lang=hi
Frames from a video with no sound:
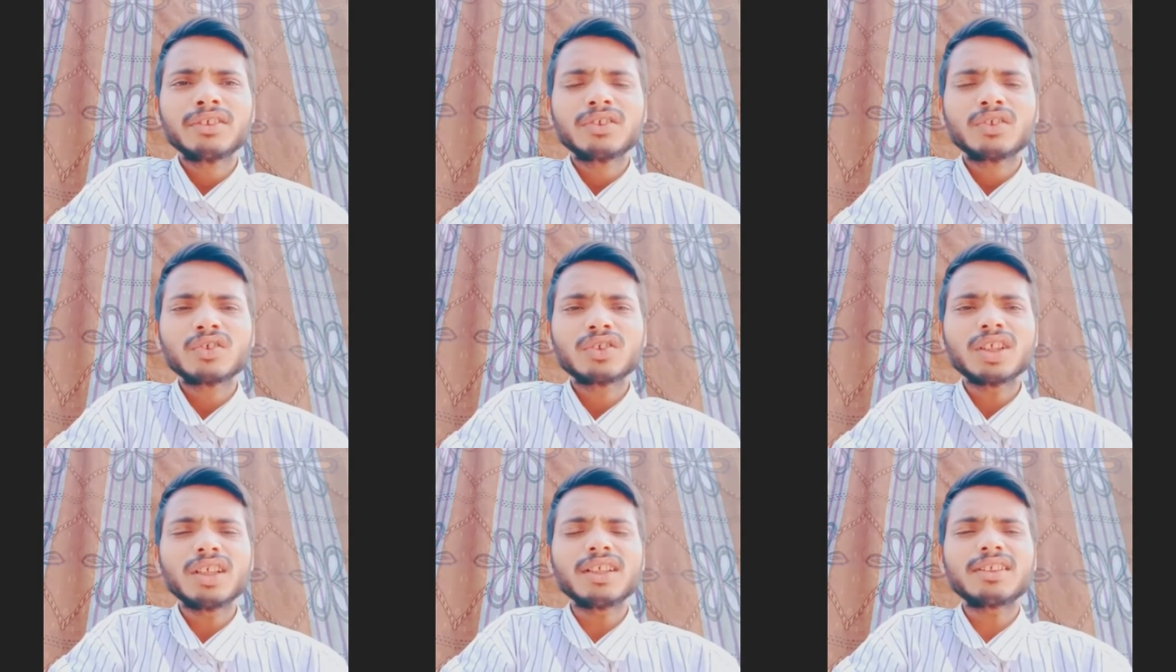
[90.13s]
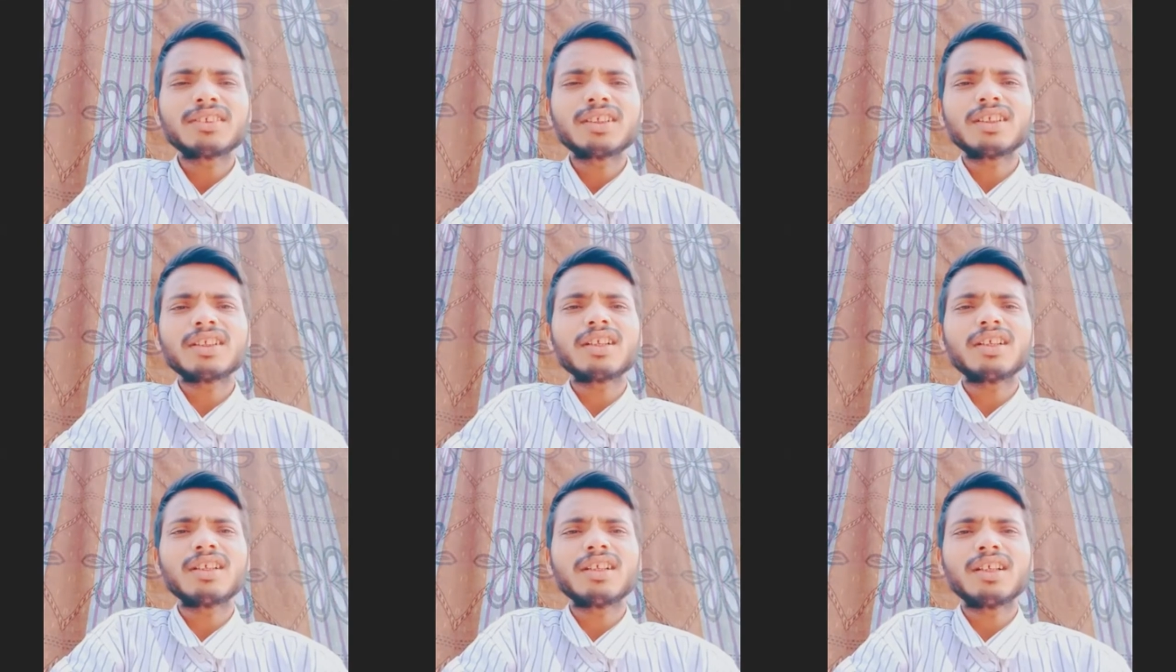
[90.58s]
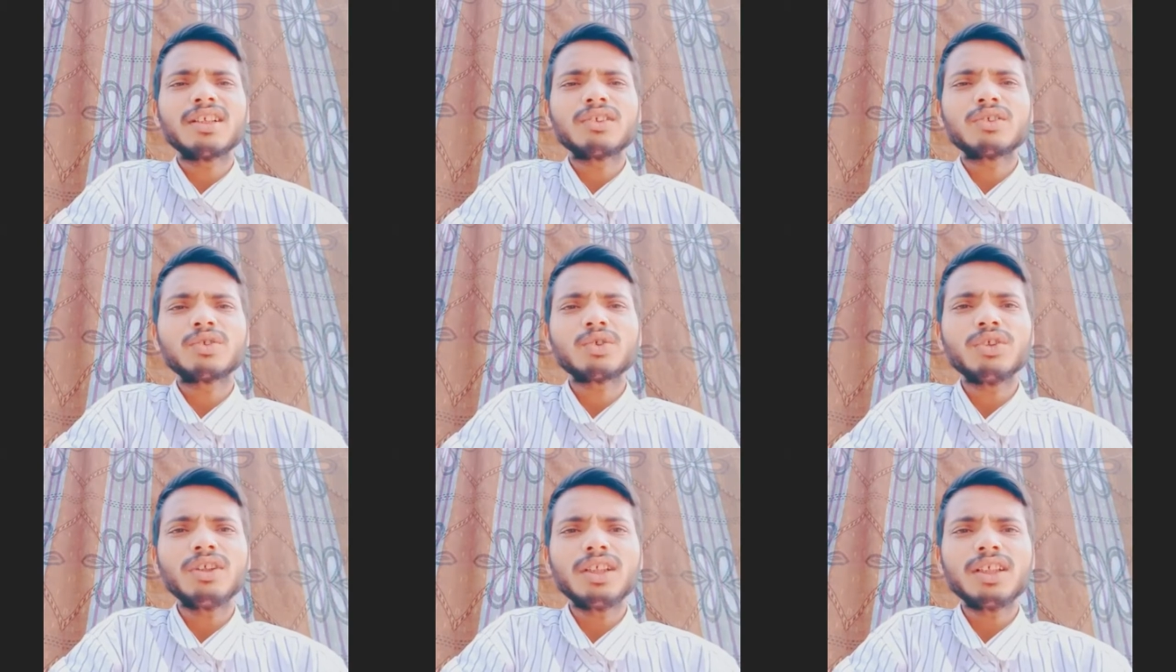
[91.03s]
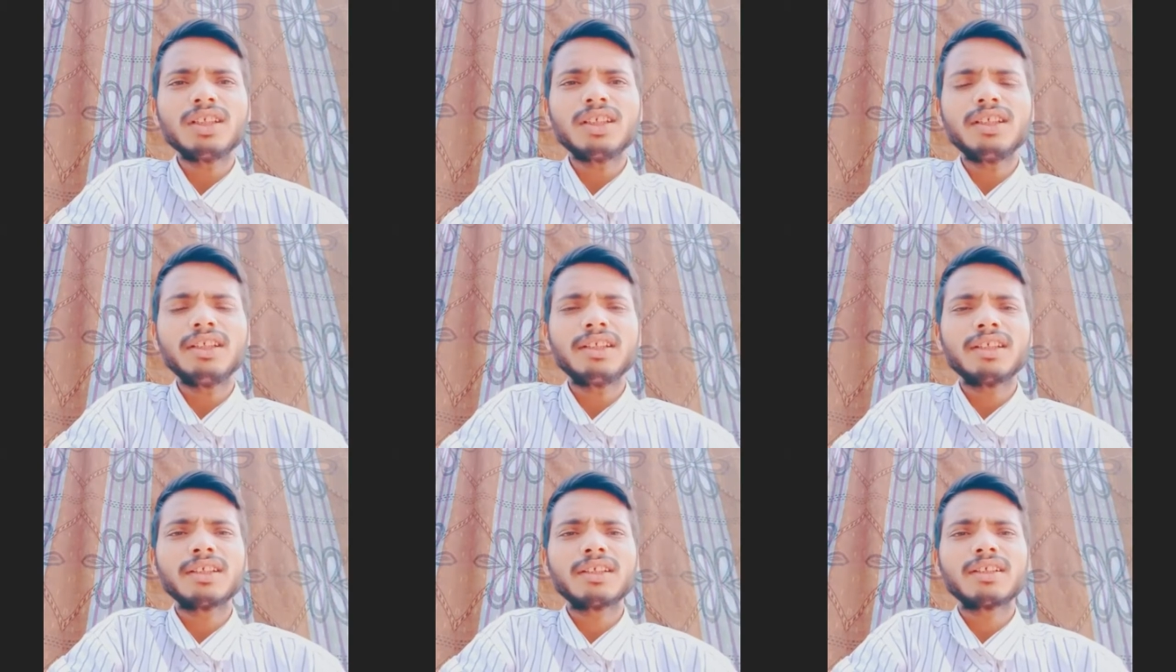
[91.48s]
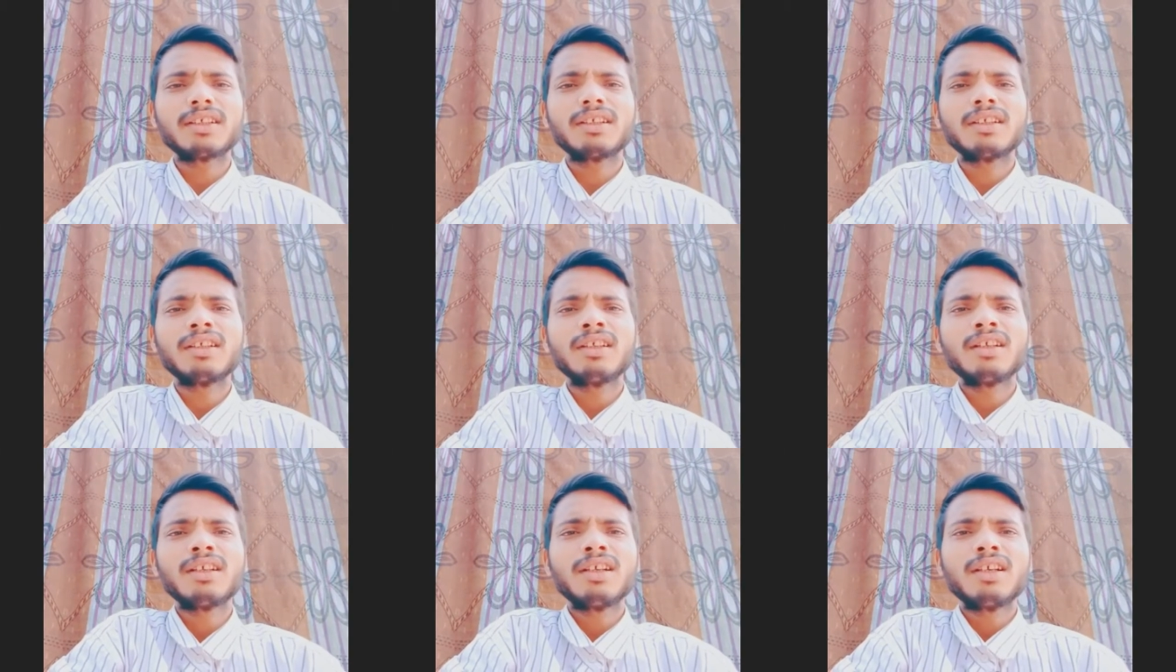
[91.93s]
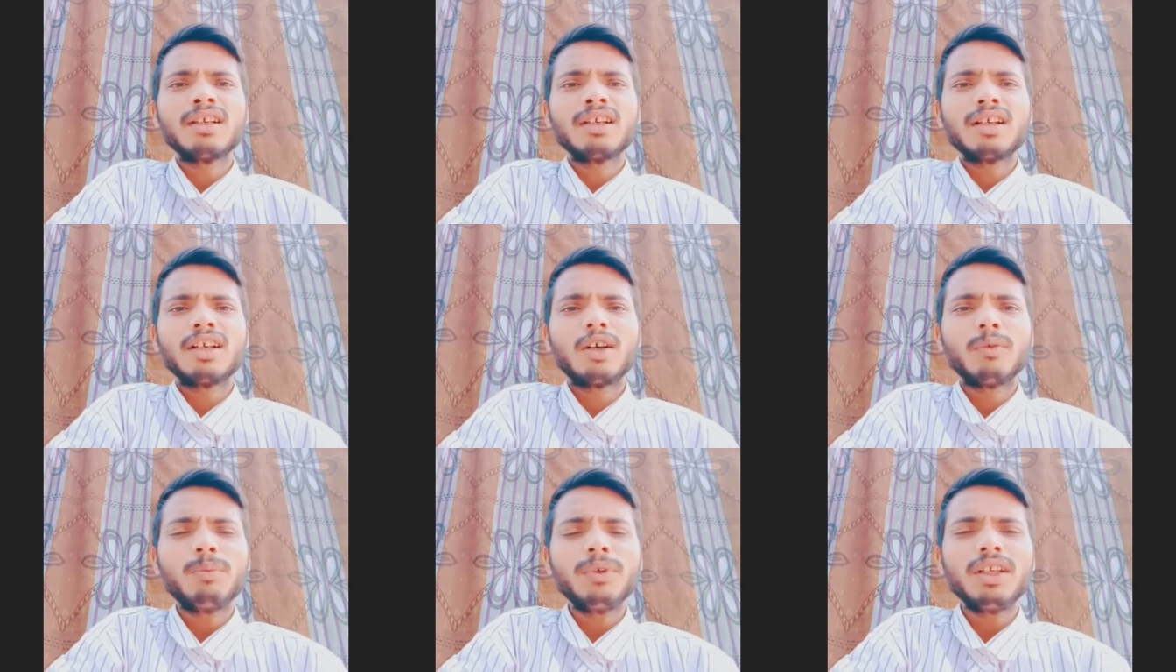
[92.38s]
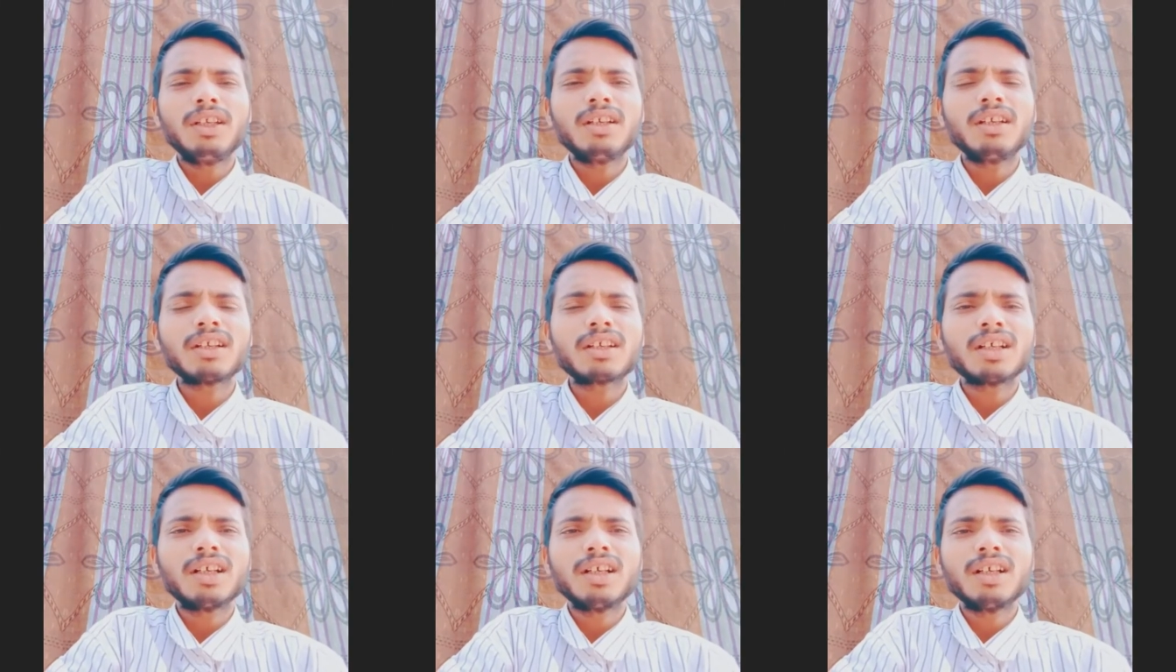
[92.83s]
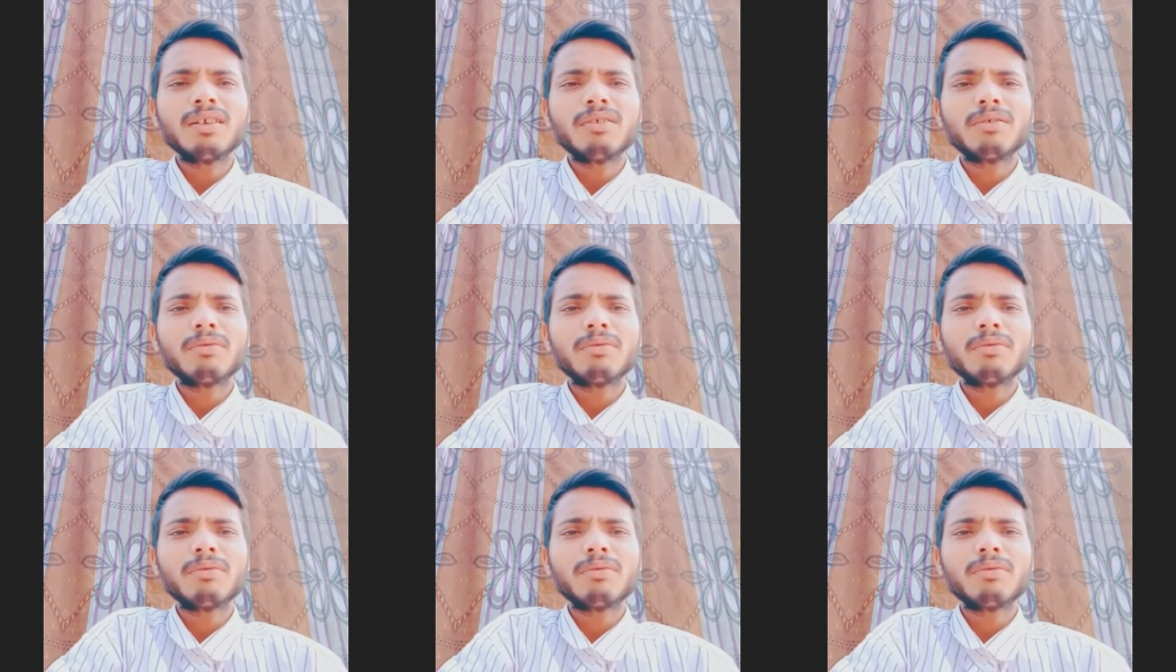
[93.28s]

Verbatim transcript: सलेक्शन करना है ज्वाइनिंग लेनी है अभी लड़का